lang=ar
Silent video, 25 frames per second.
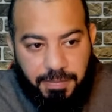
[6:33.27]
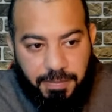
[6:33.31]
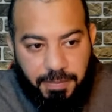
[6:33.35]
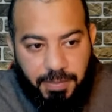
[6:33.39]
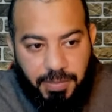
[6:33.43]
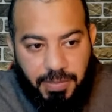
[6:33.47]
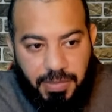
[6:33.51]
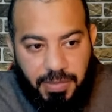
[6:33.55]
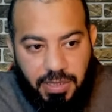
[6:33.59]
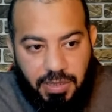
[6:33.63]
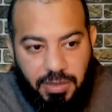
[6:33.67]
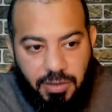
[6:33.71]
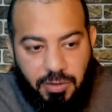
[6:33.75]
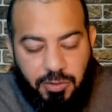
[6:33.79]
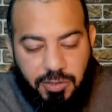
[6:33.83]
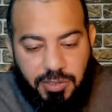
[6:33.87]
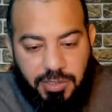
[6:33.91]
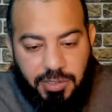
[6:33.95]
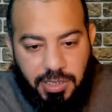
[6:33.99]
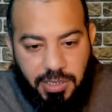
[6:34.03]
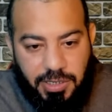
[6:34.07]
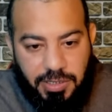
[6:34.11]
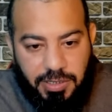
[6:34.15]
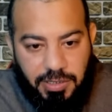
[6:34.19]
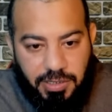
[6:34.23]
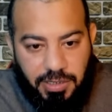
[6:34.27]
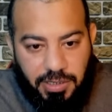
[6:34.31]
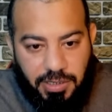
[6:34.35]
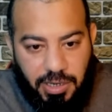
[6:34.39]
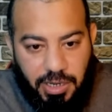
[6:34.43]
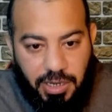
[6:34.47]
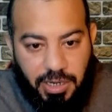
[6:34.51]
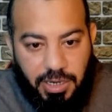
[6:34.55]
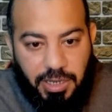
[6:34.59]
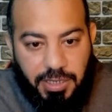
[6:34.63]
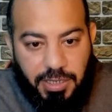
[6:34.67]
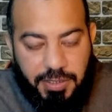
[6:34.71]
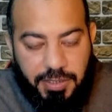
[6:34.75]
ببعض أستاذي
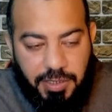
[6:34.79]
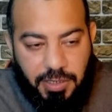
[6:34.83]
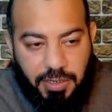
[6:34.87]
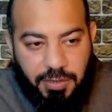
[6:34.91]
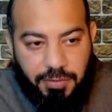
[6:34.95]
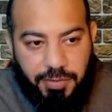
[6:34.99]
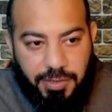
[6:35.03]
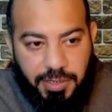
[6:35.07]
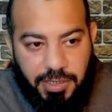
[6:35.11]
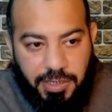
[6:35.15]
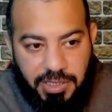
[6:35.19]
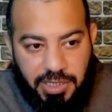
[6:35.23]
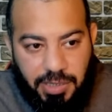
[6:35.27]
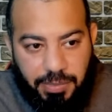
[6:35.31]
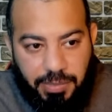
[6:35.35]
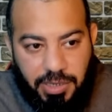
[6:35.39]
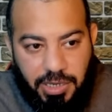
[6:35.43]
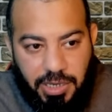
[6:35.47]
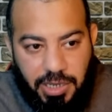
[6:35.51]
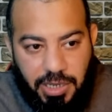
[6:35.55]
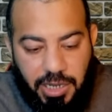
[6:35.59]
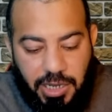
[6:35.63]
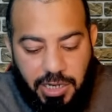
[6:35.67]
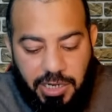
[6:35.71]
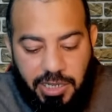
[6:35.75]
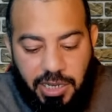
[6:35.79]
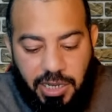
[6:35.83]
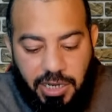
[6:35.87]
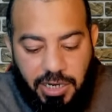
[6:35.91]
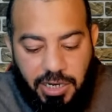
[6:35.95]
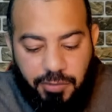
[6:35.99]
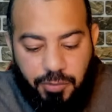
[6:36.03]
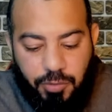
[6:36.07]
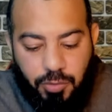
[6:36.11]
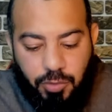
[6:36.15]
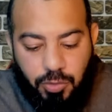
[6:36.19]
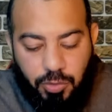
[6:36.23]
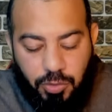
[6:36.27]
الأنصار في كتاب الله هل
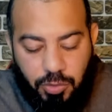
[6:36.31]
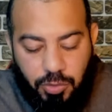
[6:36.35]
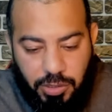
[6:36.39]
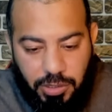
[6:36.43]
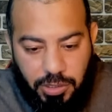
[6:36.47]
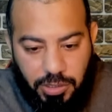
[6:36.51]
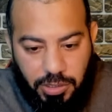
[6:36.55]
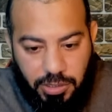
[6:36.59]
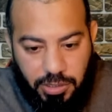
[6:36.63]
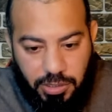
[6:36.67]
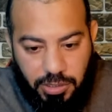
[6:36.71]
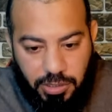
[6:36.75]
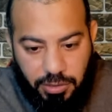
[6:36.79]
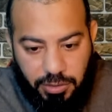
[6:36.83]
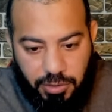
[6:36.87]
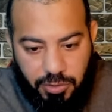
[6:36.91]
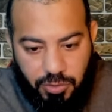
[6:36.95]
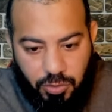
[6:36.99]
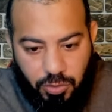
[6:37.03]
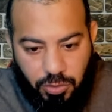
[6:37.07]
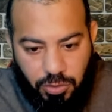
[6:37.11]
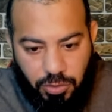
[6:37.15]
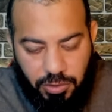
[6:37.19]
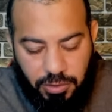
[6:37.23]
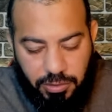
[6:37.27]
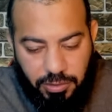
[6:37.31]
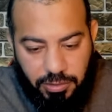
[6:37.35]
خالفوا آه، الرسول؟